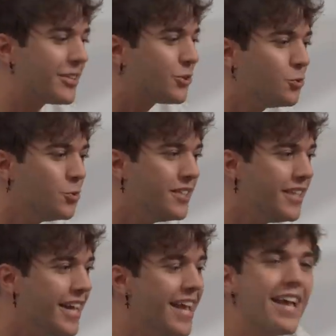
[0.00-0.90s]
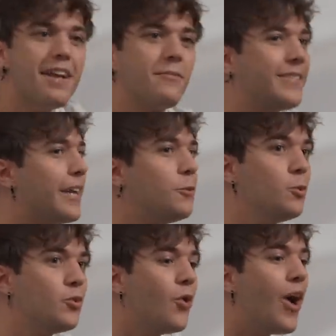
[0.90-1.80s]
che studi, sai
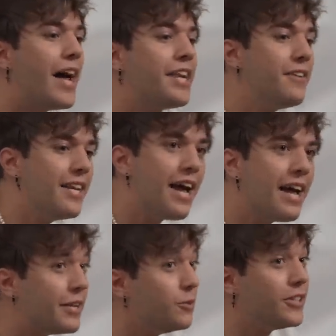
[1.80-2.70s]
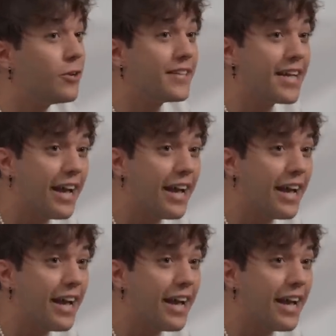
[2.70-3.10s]
tutto, arrivi là e non ti ricordi